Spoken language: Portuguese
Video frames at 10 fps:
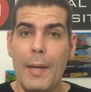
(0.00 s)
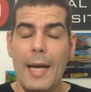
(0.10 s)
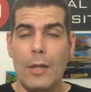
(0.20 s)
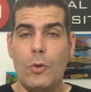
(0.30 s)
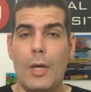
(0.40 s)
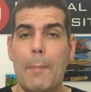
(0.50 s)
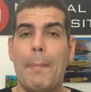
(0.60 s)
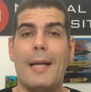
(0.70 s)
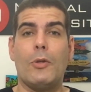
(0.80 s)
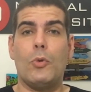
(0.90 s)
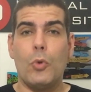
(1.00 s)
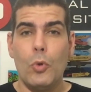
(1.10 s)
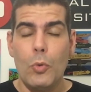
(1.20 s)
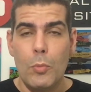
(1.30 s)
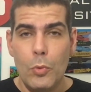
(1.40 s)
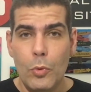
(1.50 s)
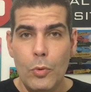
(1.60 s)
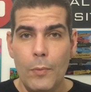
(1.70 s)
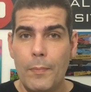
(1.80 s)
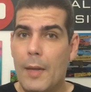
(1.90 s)
obrigatória para todo
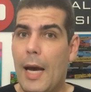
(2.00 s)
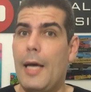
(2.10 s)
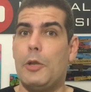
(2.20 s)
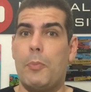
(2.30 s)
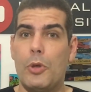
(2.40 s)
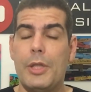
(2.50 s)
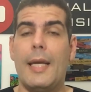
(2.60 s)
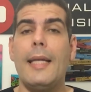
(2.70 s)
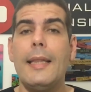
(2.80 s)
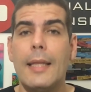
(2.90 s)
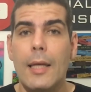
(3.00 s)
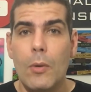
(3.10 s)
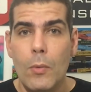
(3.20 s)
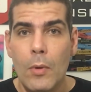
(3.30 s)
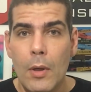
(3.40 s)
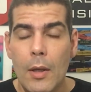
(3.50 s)
mundo? A resposta é não.